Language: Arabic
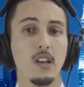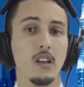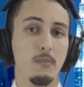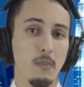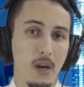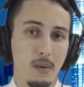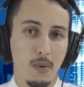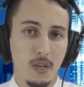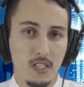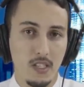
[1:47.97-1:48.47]

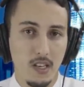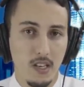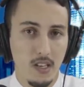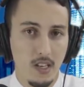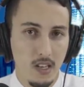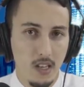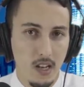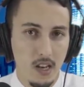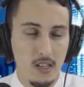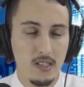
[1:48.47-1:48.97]
المعبر ديال
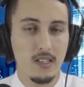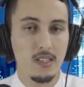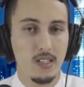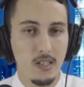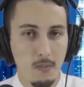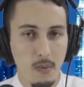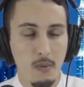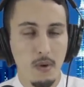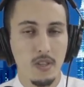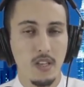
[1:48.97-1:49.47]
الكركرات
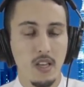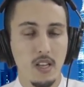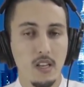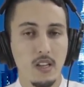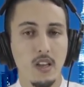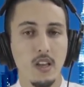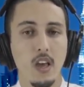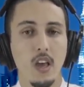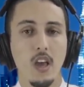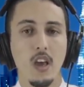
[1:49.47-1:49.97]
تسبب
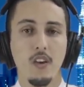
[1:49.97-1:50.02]
ذلك